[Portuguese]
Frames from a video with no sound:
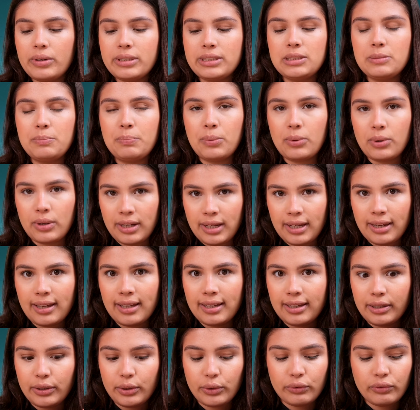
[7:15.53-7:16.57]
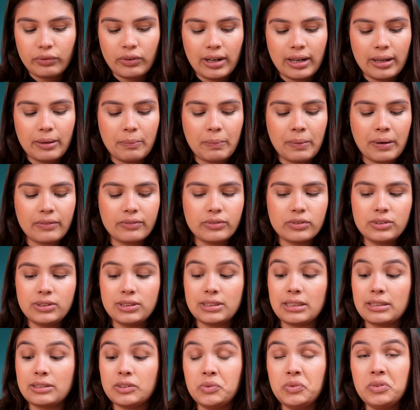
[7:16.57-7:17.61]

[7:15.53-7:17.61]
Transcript: esse porém aí que eu falei para vocês.